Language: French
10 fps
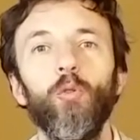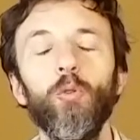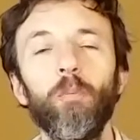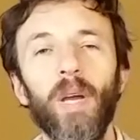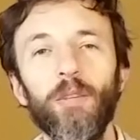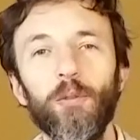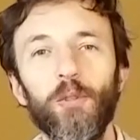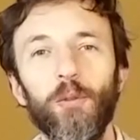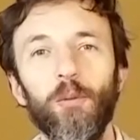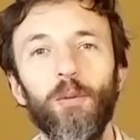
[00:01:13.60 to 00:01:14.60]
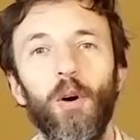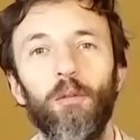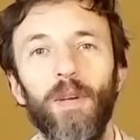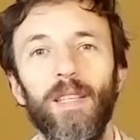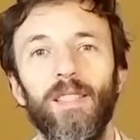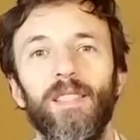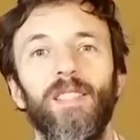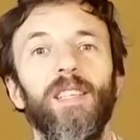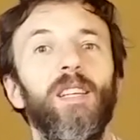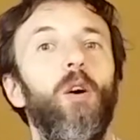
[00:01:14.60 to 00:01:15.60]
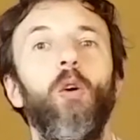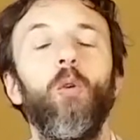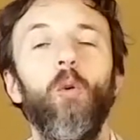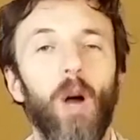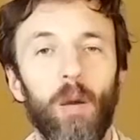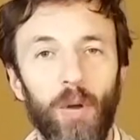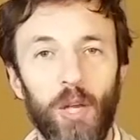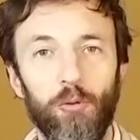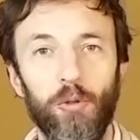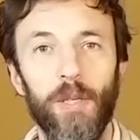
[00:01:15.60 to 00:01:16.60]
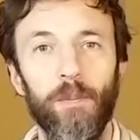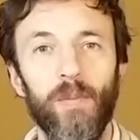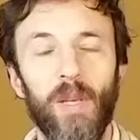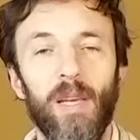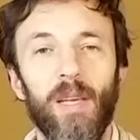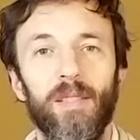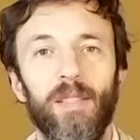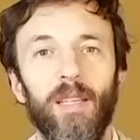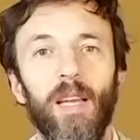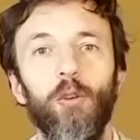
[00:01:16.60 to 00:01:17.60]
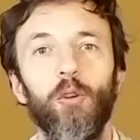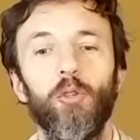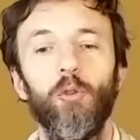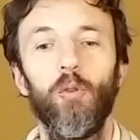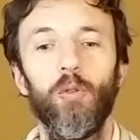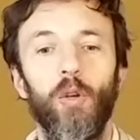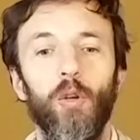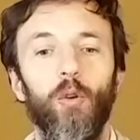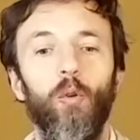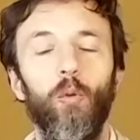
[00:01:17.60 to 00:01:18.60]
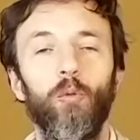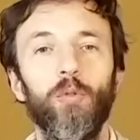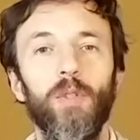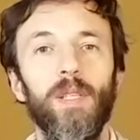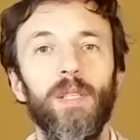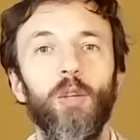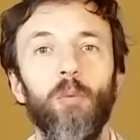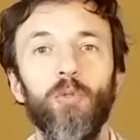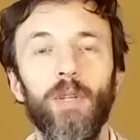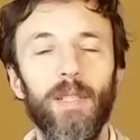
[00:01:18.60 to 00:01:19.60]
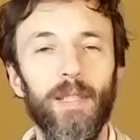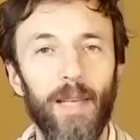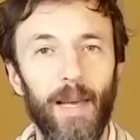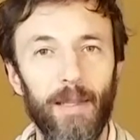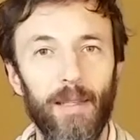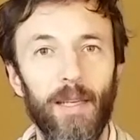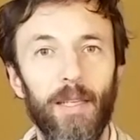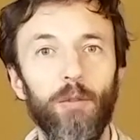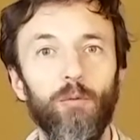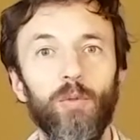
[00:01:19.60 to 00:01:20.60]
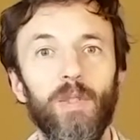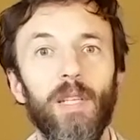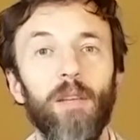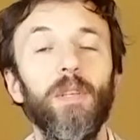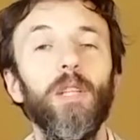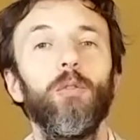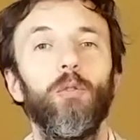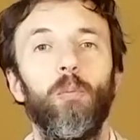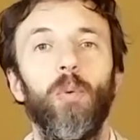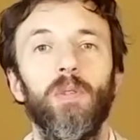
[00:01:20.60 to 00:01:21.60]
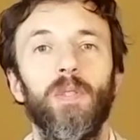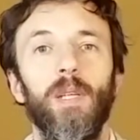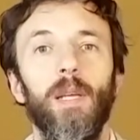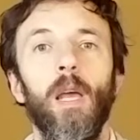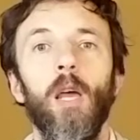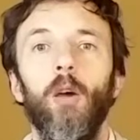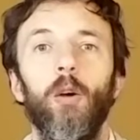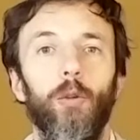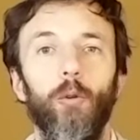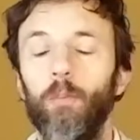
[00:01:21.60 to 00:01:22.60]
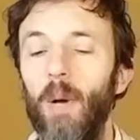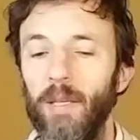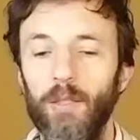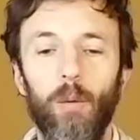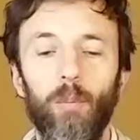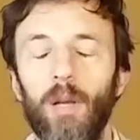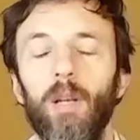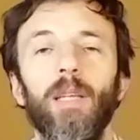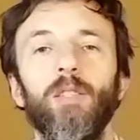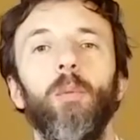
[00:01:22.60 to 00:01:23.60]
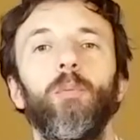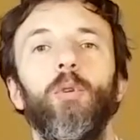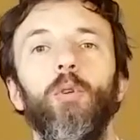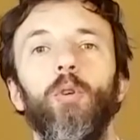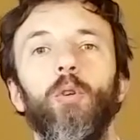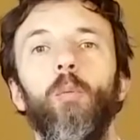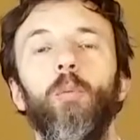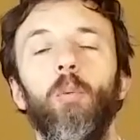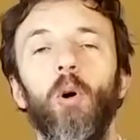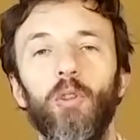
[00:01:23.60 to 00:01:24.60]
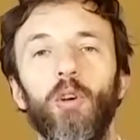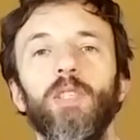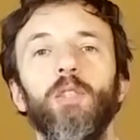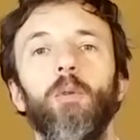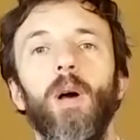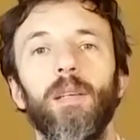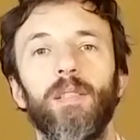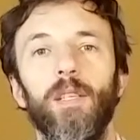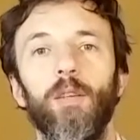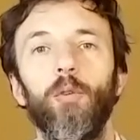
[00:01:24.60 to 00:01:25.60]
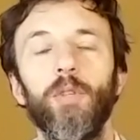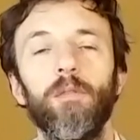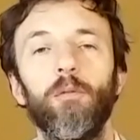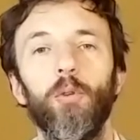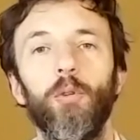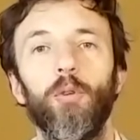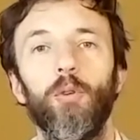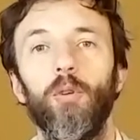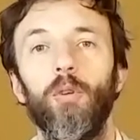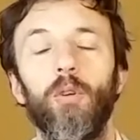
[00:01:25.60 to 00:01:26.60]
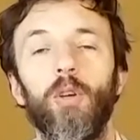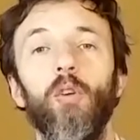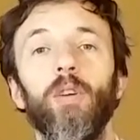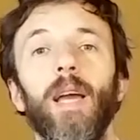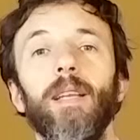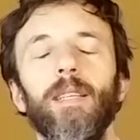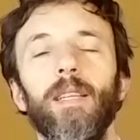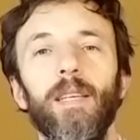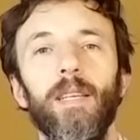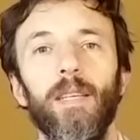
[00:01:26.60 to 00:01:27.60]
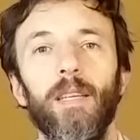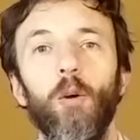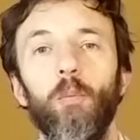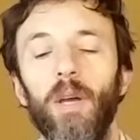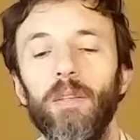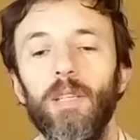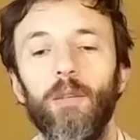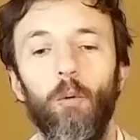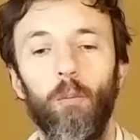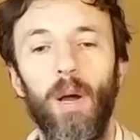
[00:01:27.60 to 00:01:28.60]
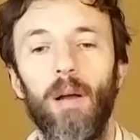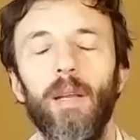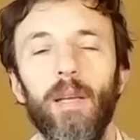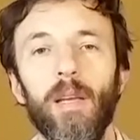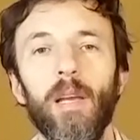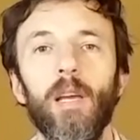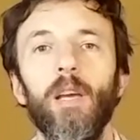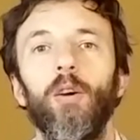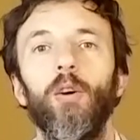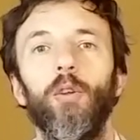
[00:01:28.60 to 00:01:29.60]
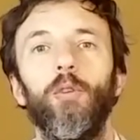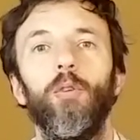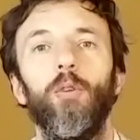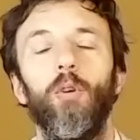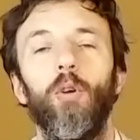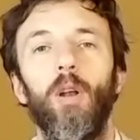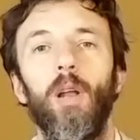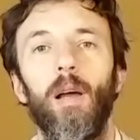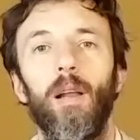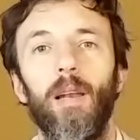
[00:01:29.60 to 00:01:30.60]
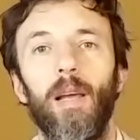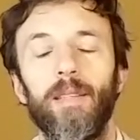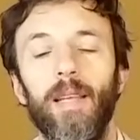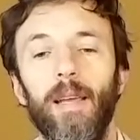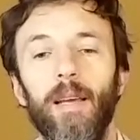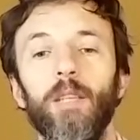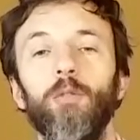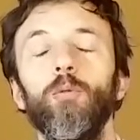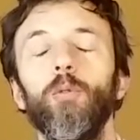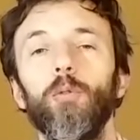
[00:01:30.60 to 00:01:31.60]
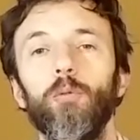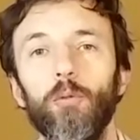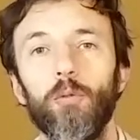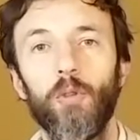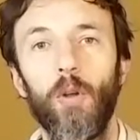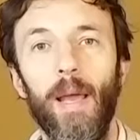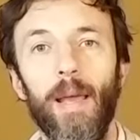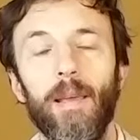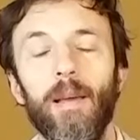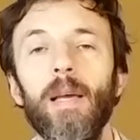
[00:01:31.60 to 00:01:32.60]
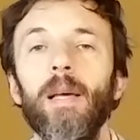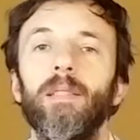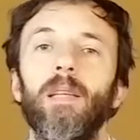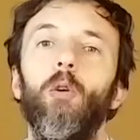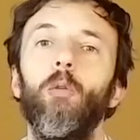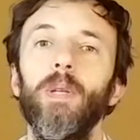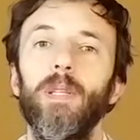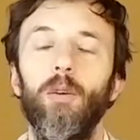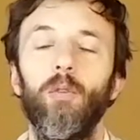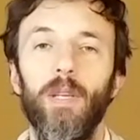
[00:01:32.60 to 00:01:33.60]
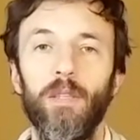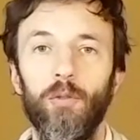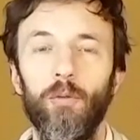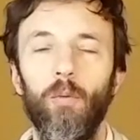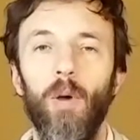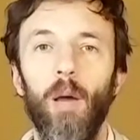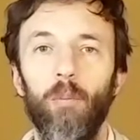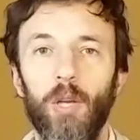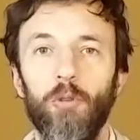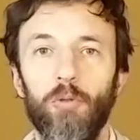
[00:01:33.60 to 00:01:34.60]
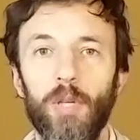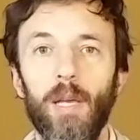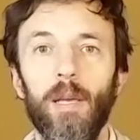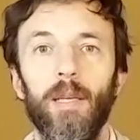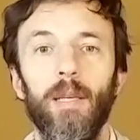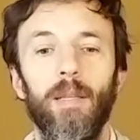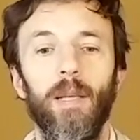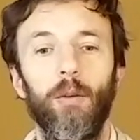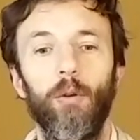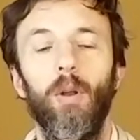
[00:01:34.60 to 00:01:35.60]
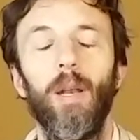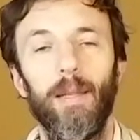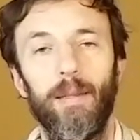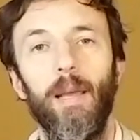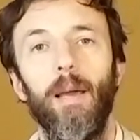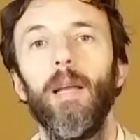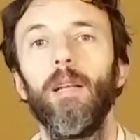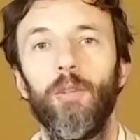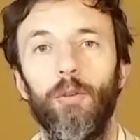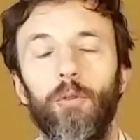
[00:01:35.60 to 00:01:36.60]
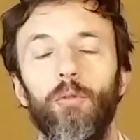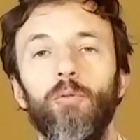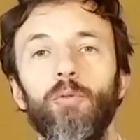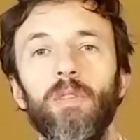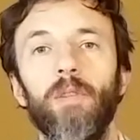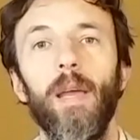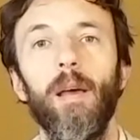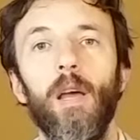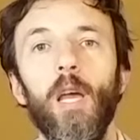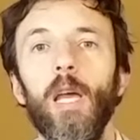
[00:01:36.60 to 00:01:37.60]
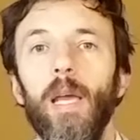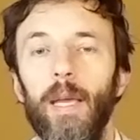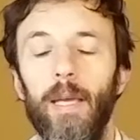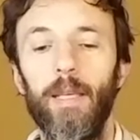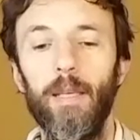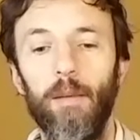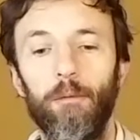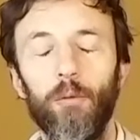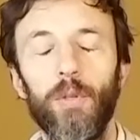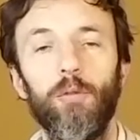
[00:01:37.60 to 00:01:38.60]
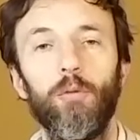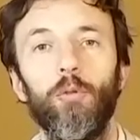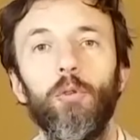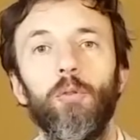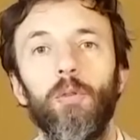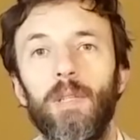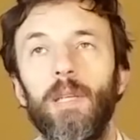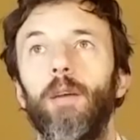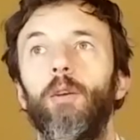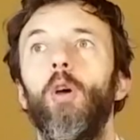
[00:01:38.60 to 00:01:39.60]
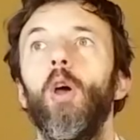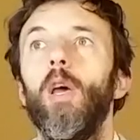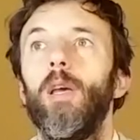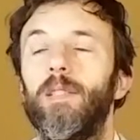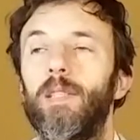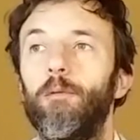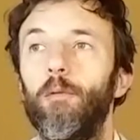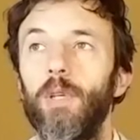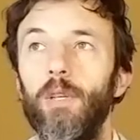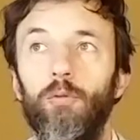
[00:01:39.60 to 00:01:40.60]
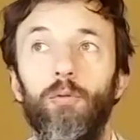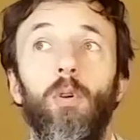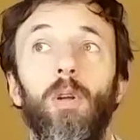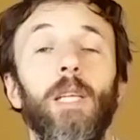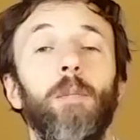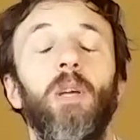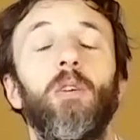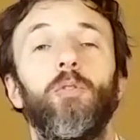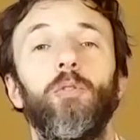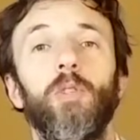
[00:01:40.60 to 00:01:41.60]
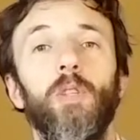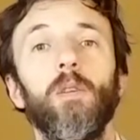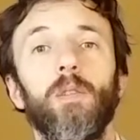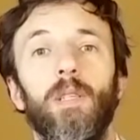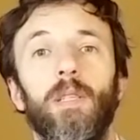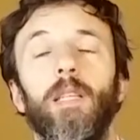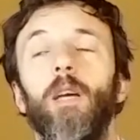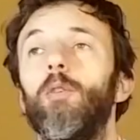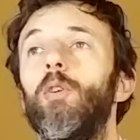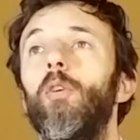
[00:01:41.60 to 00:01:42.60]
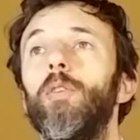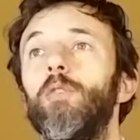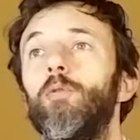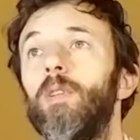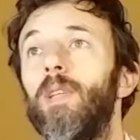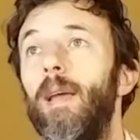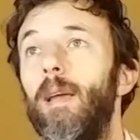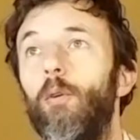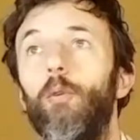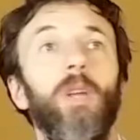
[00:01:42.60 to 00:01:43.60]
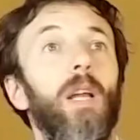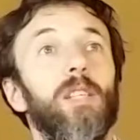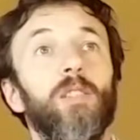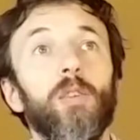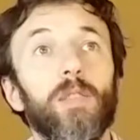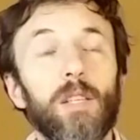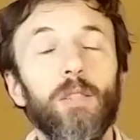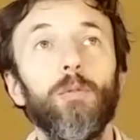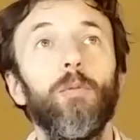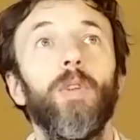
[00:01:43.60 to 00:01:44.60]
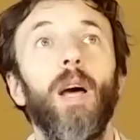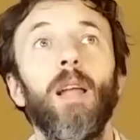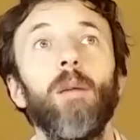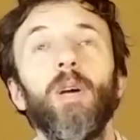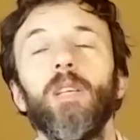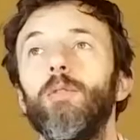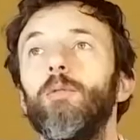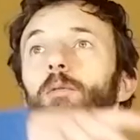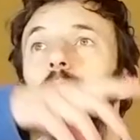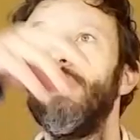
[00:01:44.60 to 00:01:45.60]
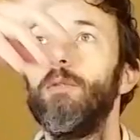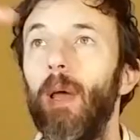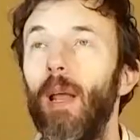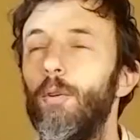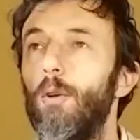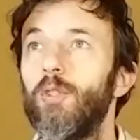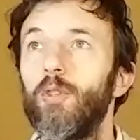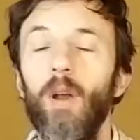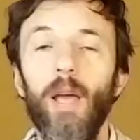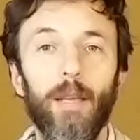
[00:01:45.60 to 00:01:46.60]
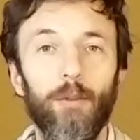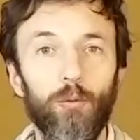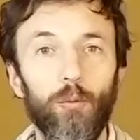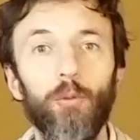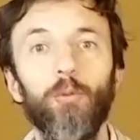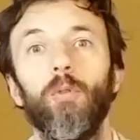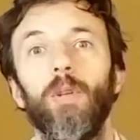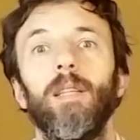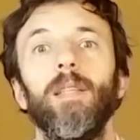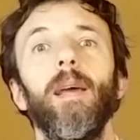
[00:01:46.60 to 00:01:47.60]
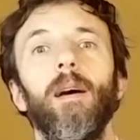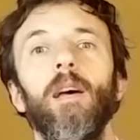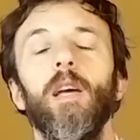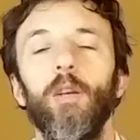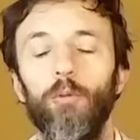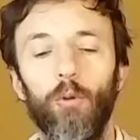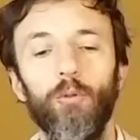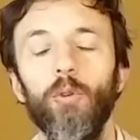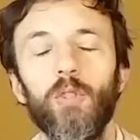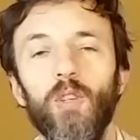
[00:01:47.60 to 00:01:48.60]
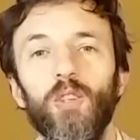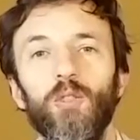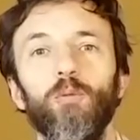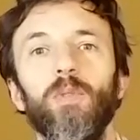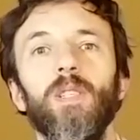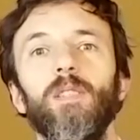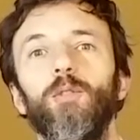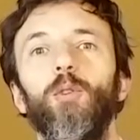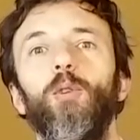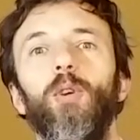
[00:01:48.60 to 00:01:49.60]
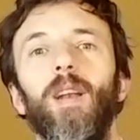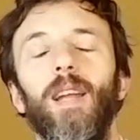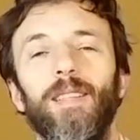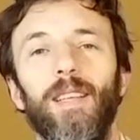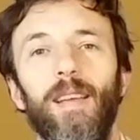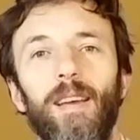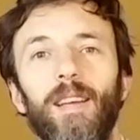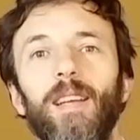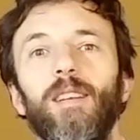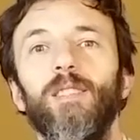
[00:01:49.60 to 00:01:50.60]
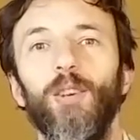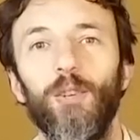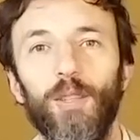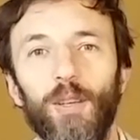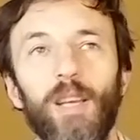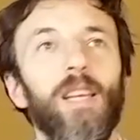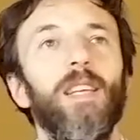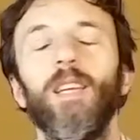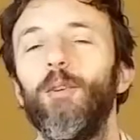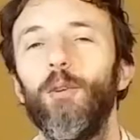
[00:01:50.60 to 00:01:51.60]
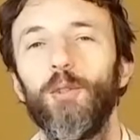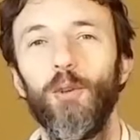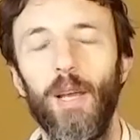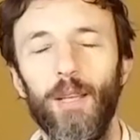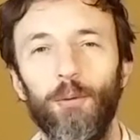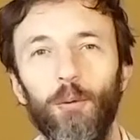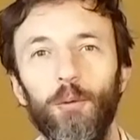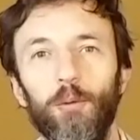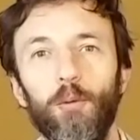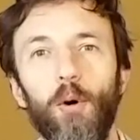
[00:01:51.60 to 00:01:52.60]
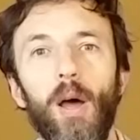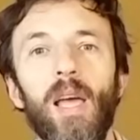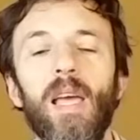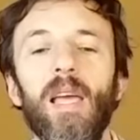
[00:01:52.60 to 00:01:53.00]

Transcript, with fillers: Une prénotion, en fait, c'est en gros un préjugé. C'est quelque chose qu'on utilise comme une étiquette et qui nous évite de penser. Euh, donc, par exemple, hein, l'exemple qu'on peut prendre dans l'histoire, c'est au niveau de quand Galilée et Copernic ont parlé euh, de la, la, Terre qui tourne autour du Soleil, ça remettait en question un préjugé qui était que la Terre est le centre de l'univers et qui est fondé sur deux choses. C'est-à-dire que c'est fondé sur l'expérience de nos sens, c'est-à-dire que quand on est sur Terre, on a la sensation, on a l'impression visuelle que le Soleil tourne autour de la Terre. Donc nos sens nous disent que la Terre est le centre et que le Soleil tourne autour.